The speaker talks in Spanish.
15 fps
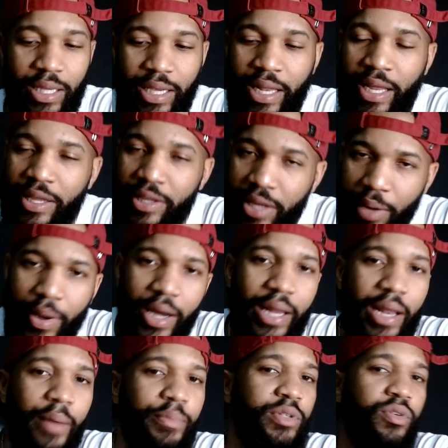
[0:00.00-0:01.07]
que le llevan a
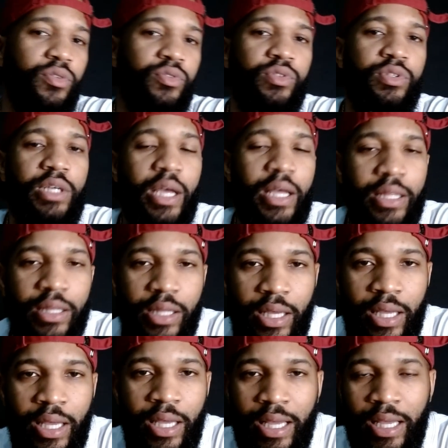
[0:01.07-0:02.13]
lápiz consciente,